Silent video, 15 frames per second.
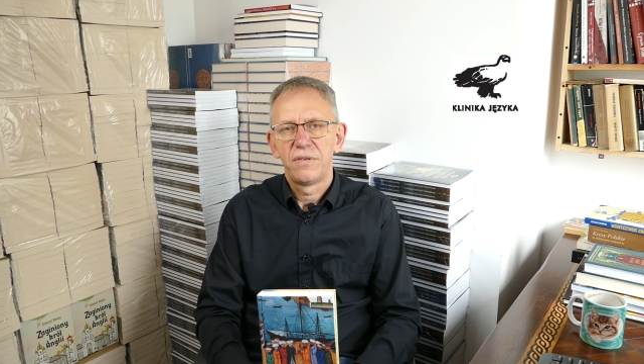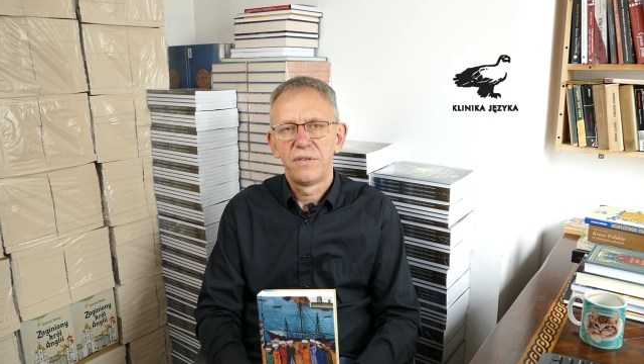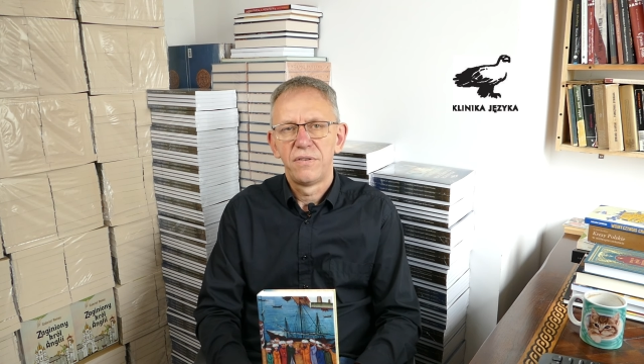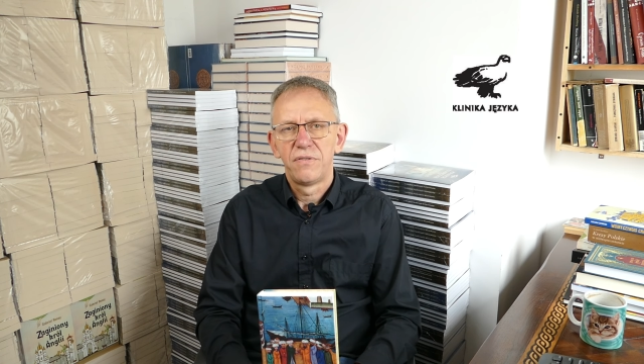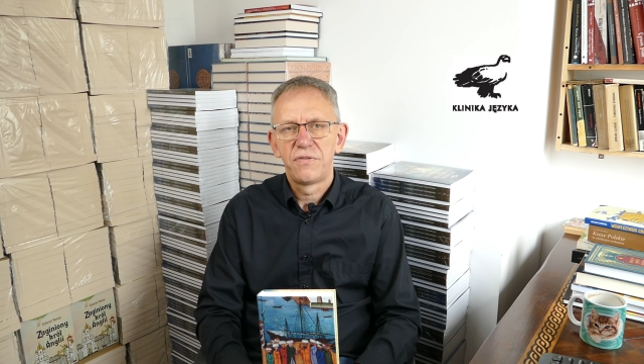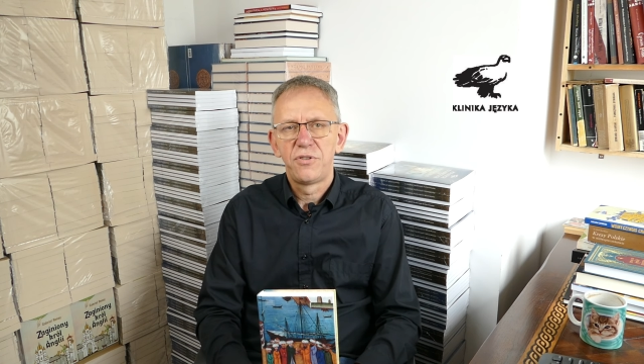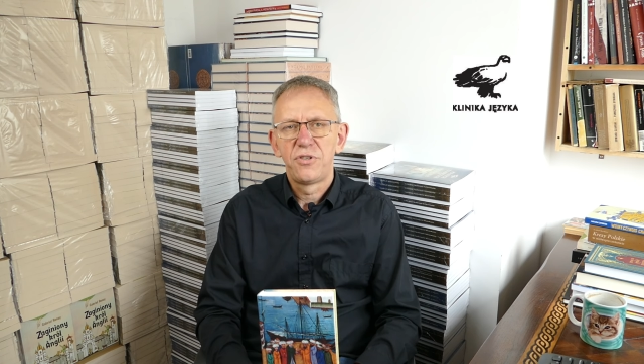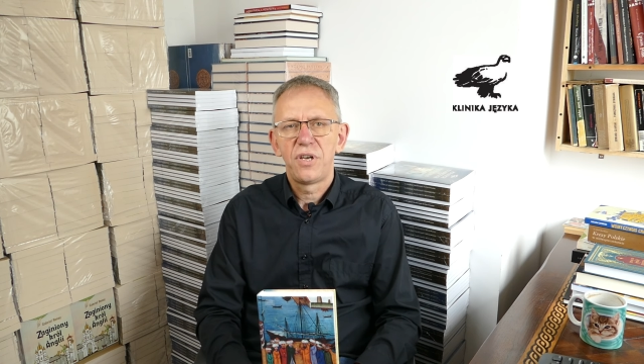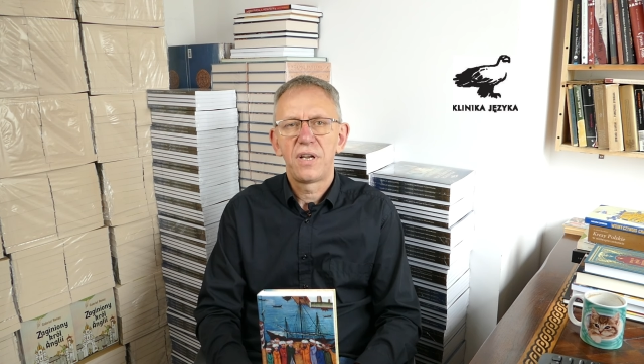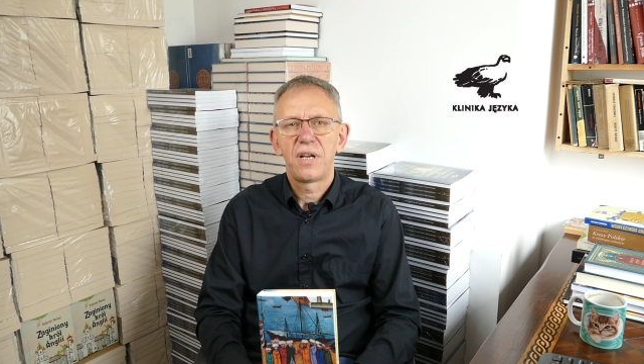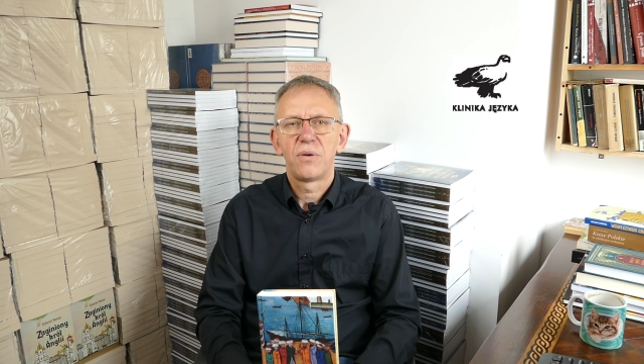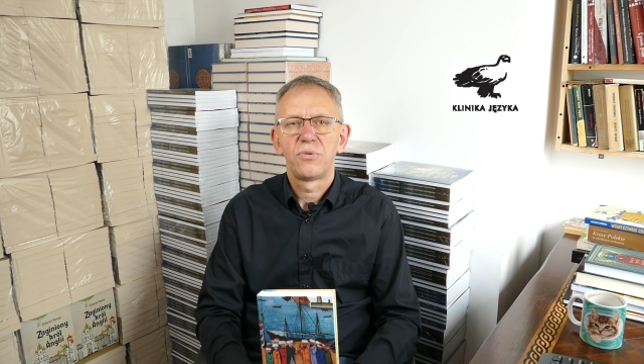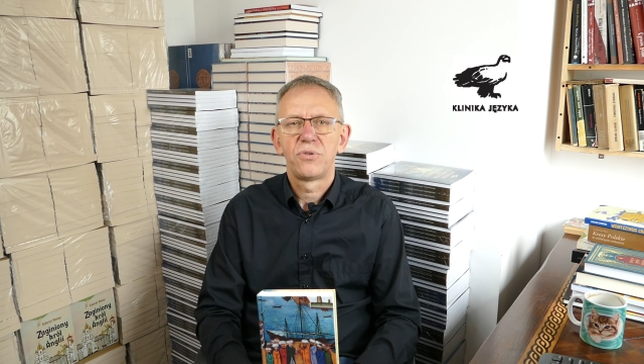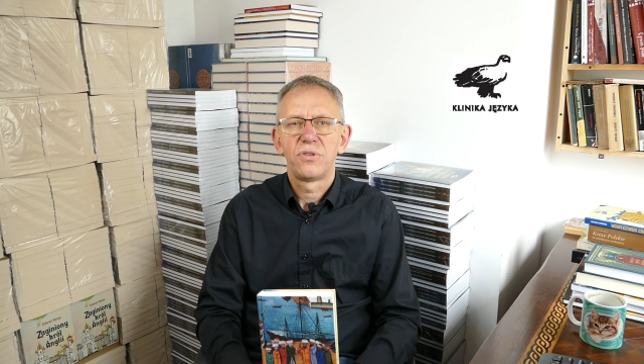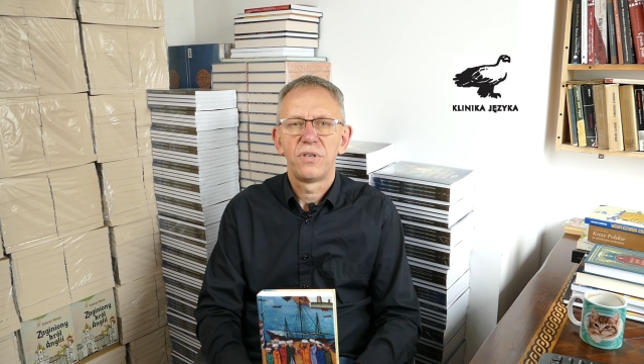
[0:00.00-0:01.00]

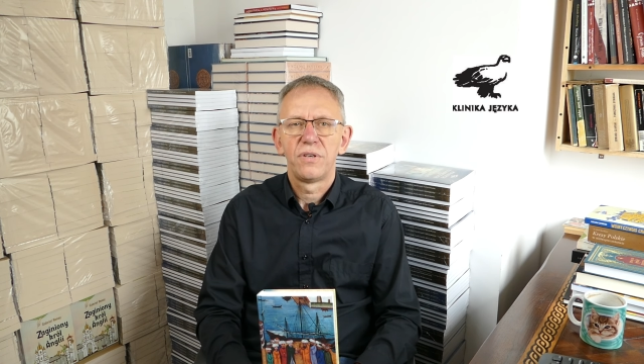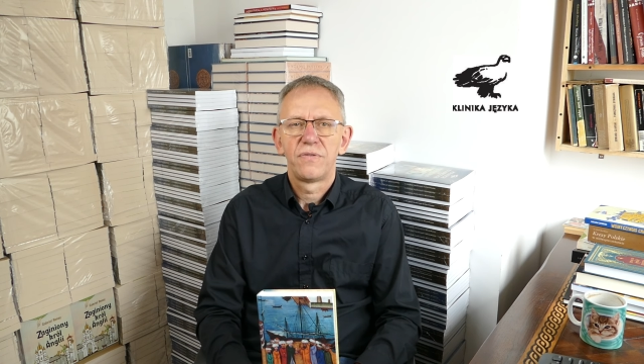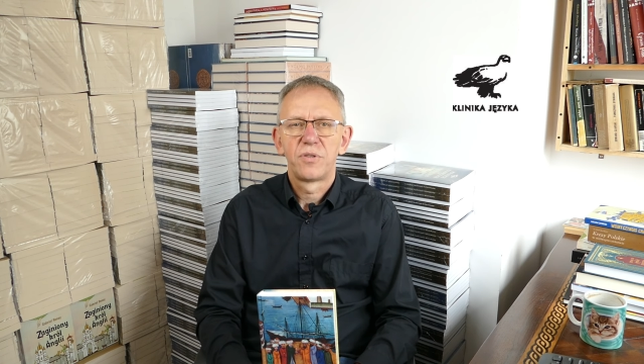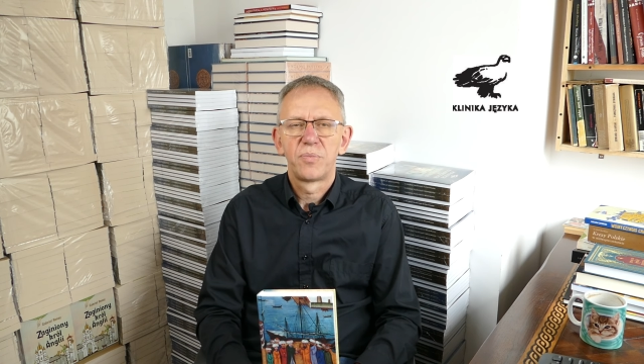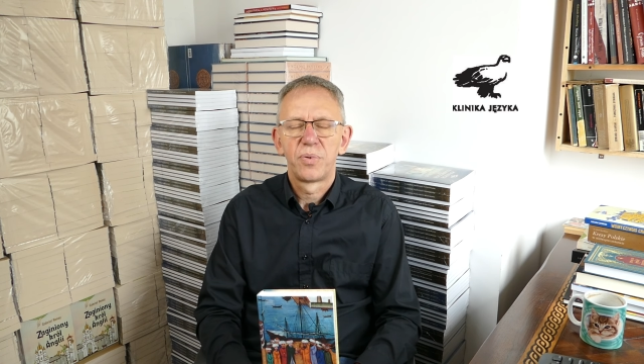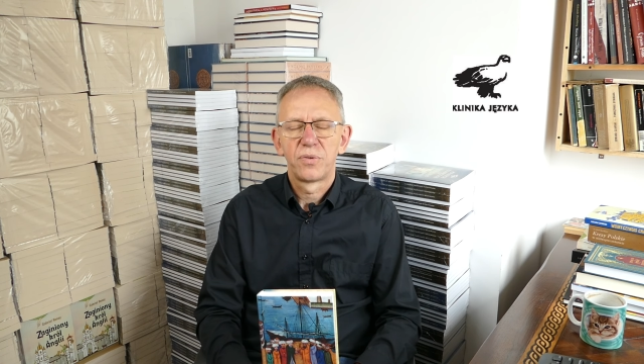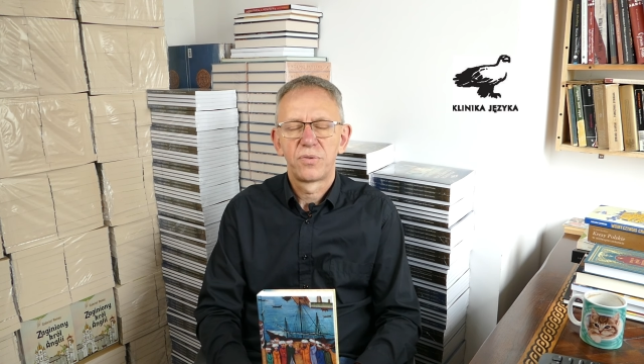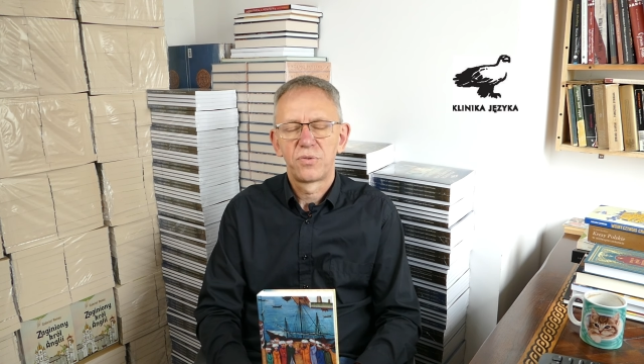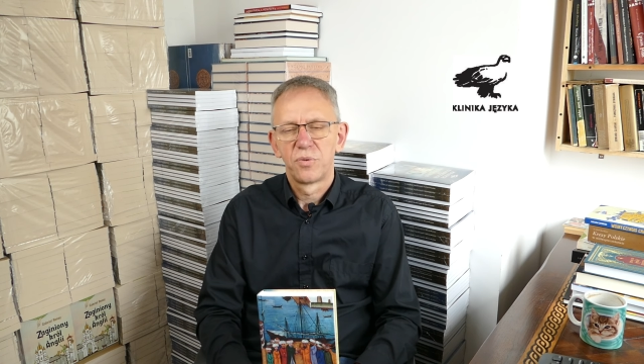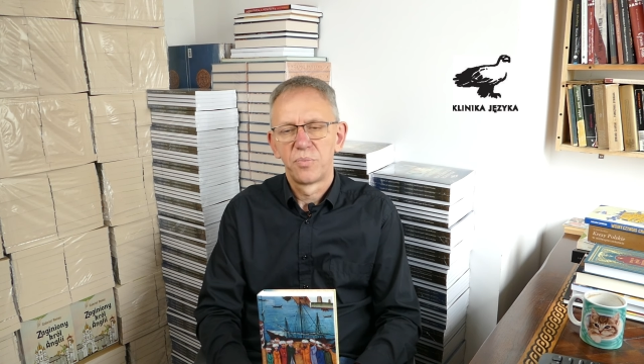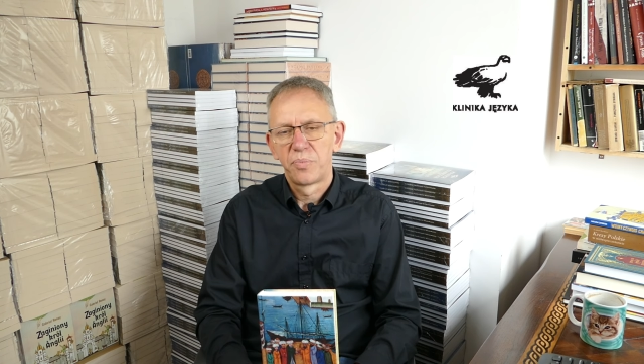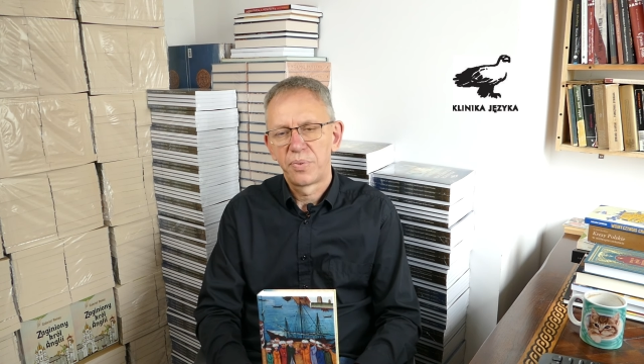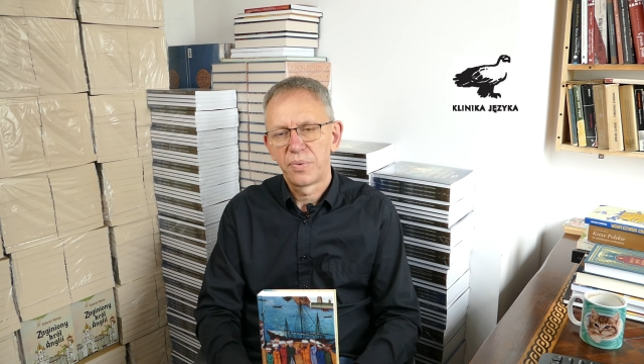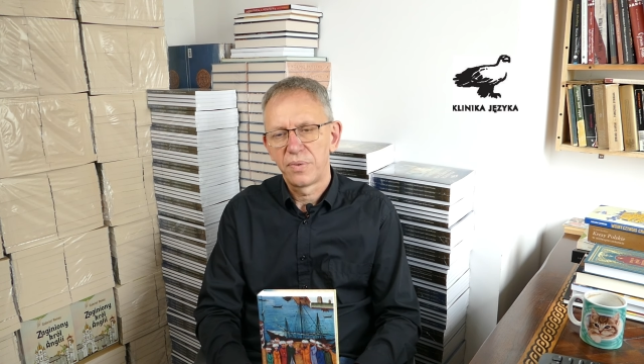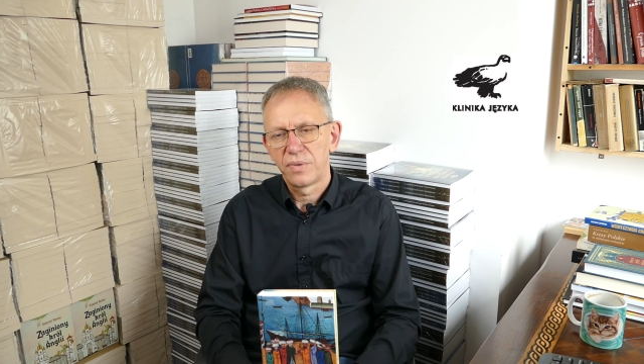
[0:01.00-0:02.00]
wdzierał się w sposób